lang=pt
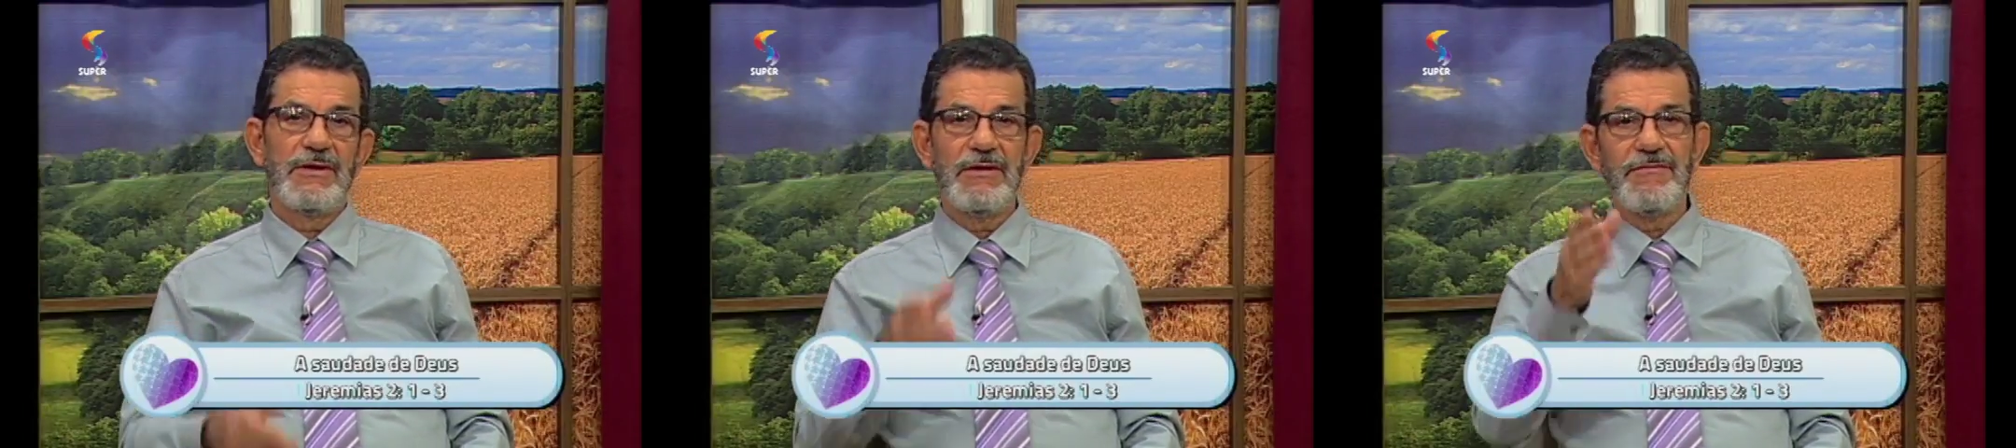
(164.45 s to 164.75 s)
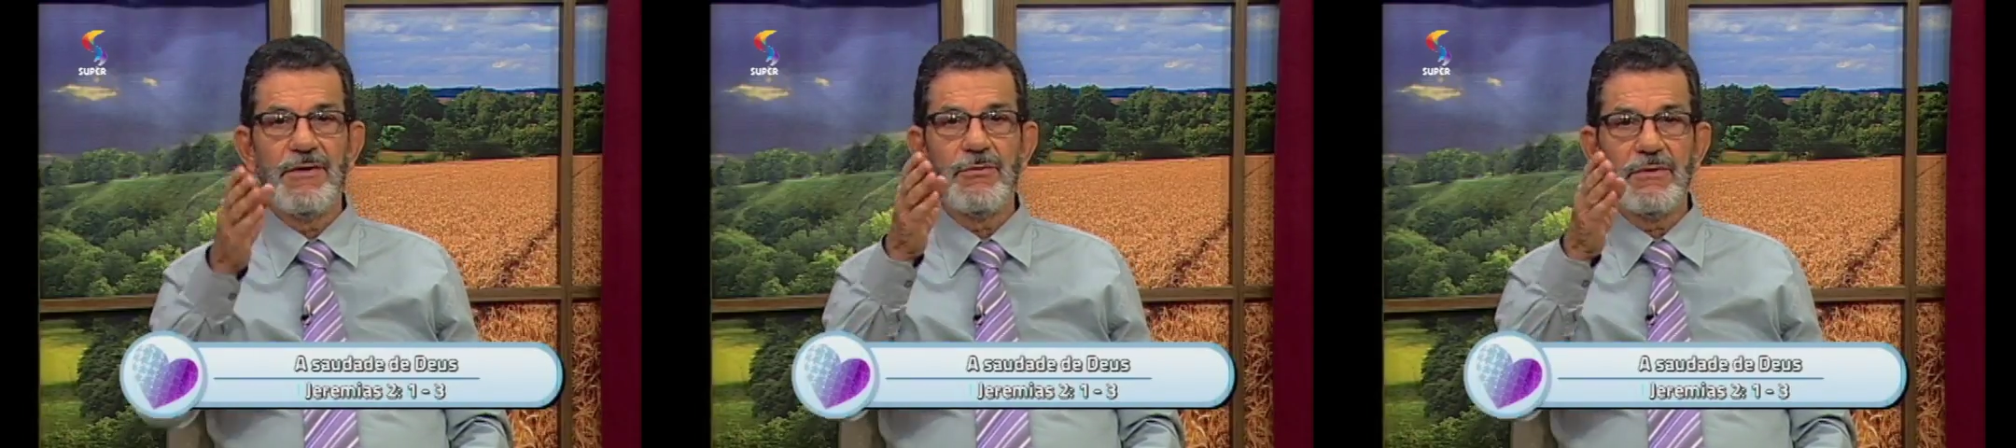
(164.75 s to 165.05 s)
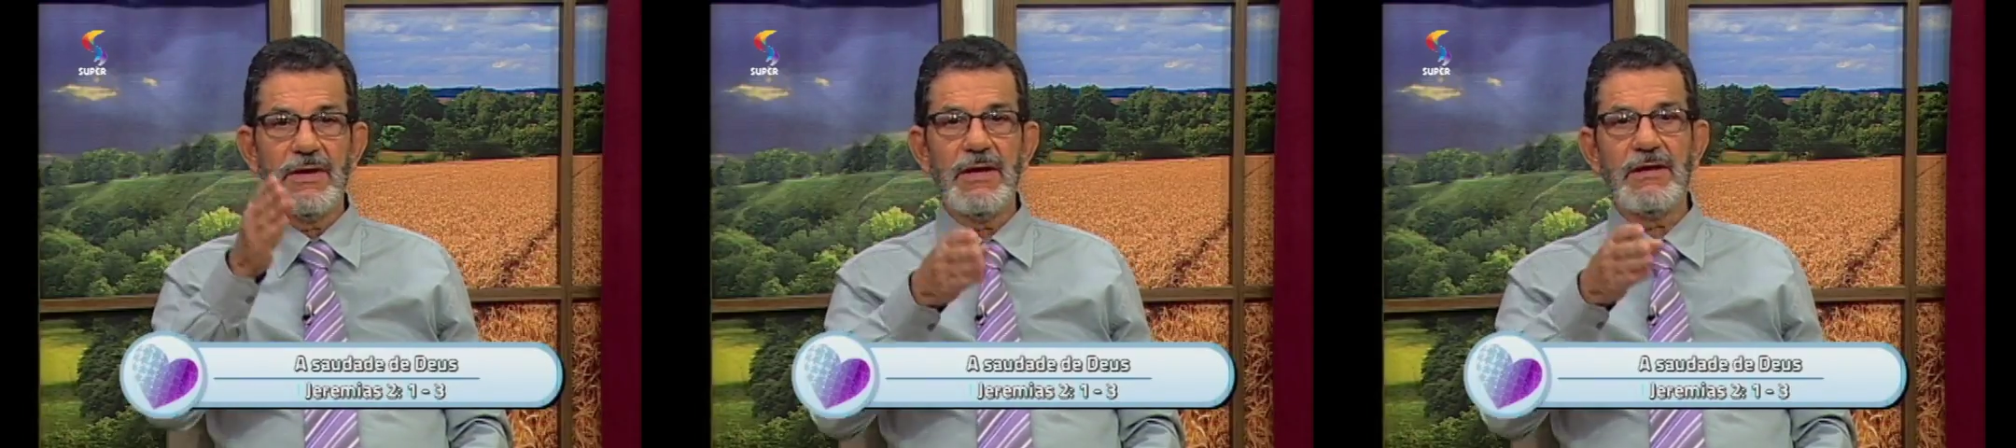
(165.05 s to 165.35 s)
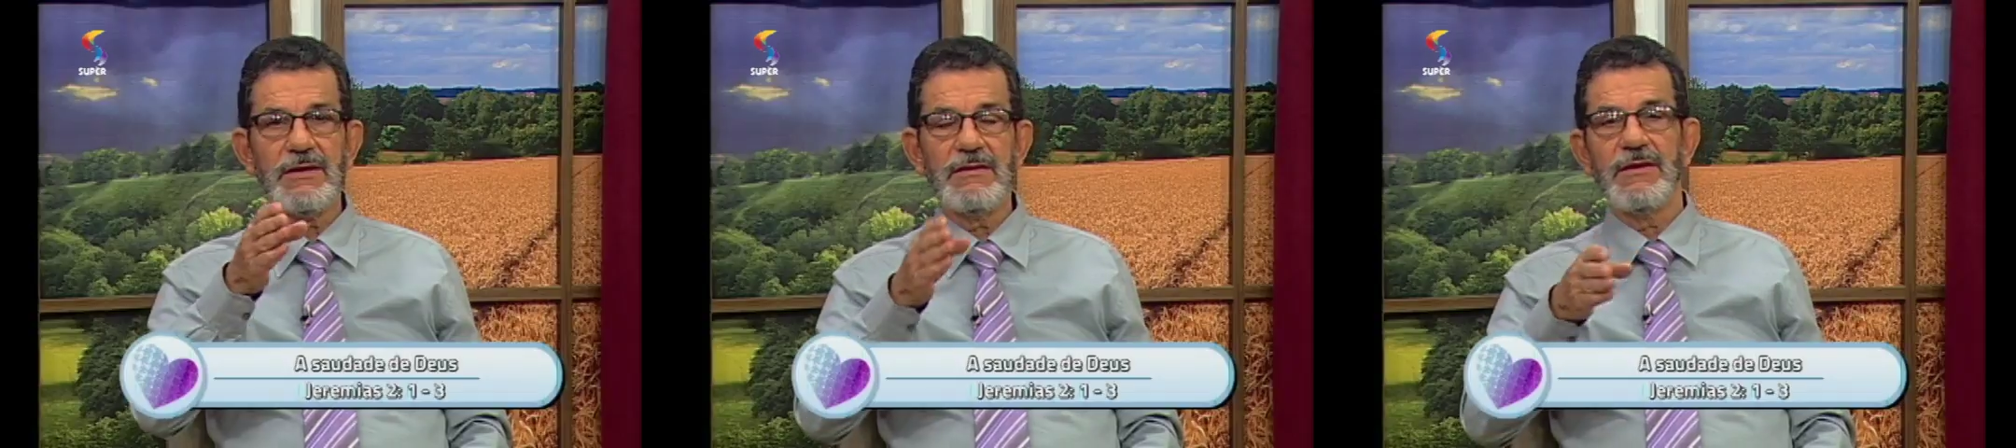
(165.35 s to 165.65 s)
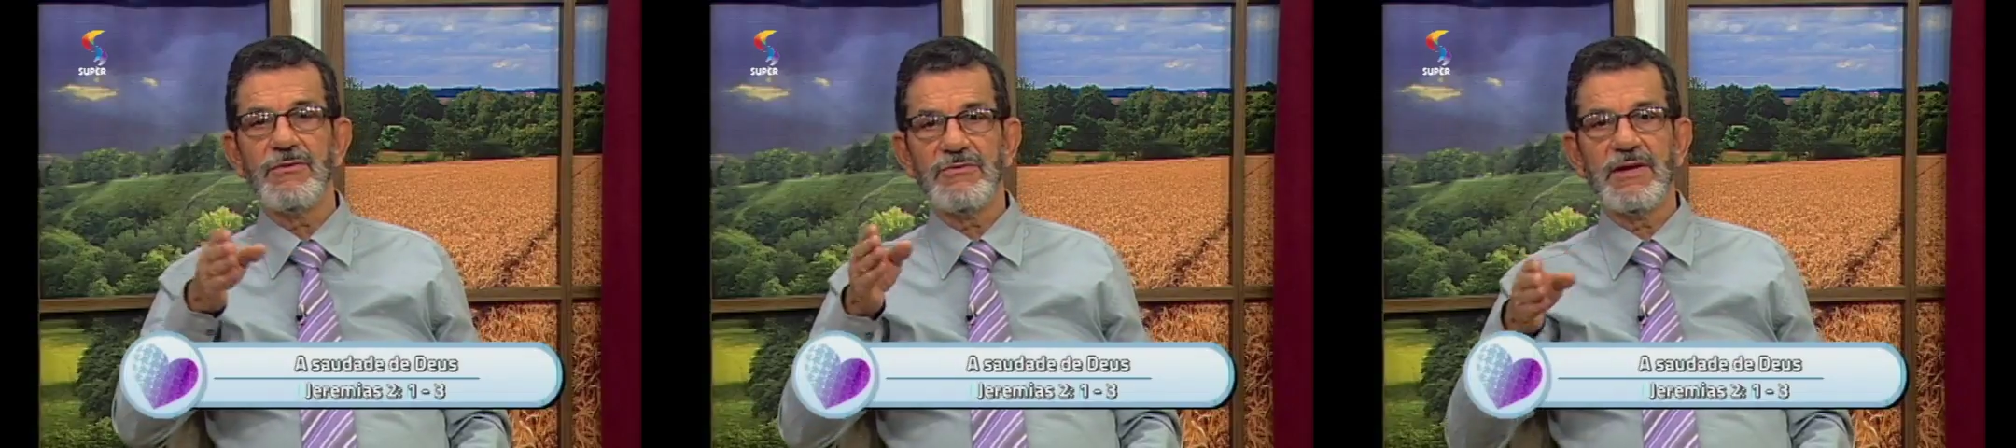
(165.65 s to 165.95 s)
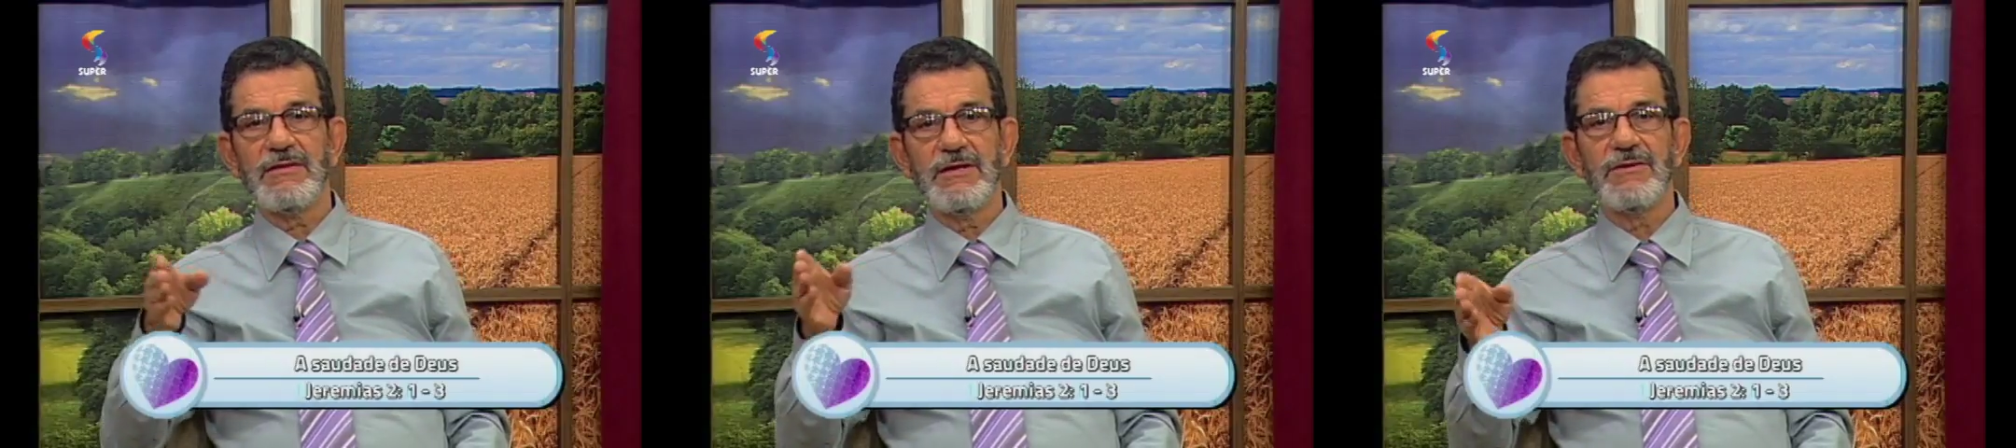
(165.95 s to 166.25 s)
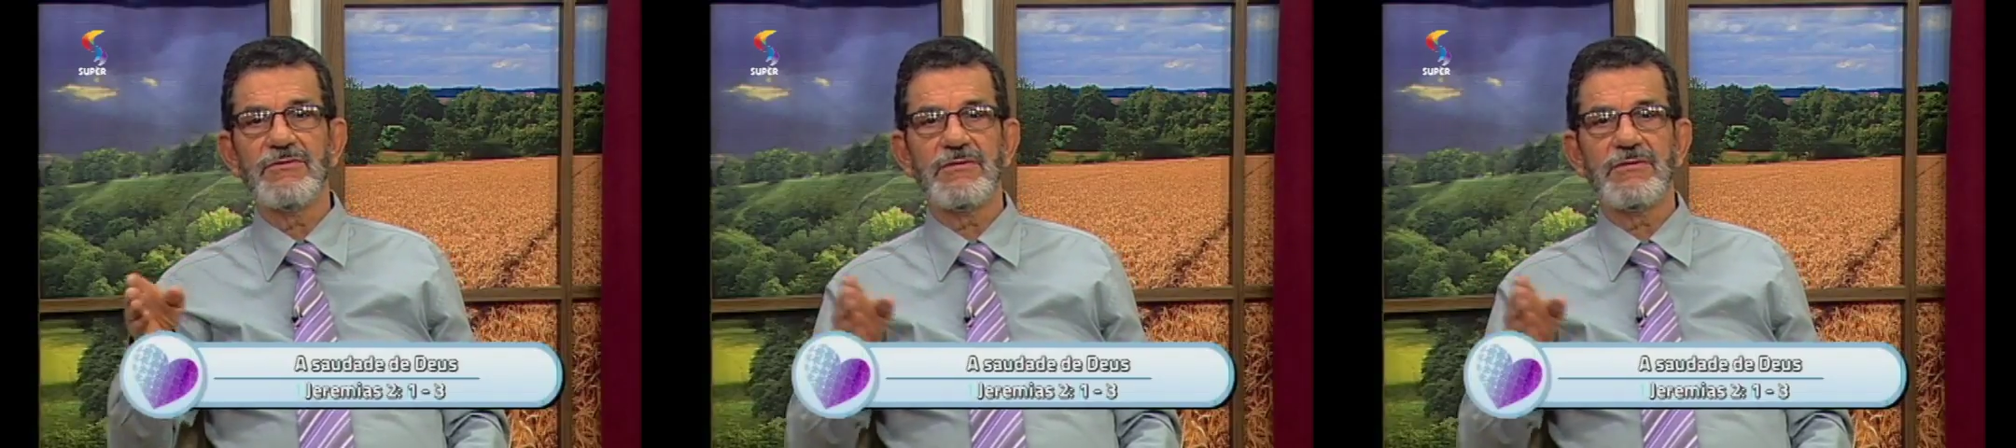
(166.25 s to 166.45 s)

e vê o que que Deus está tendo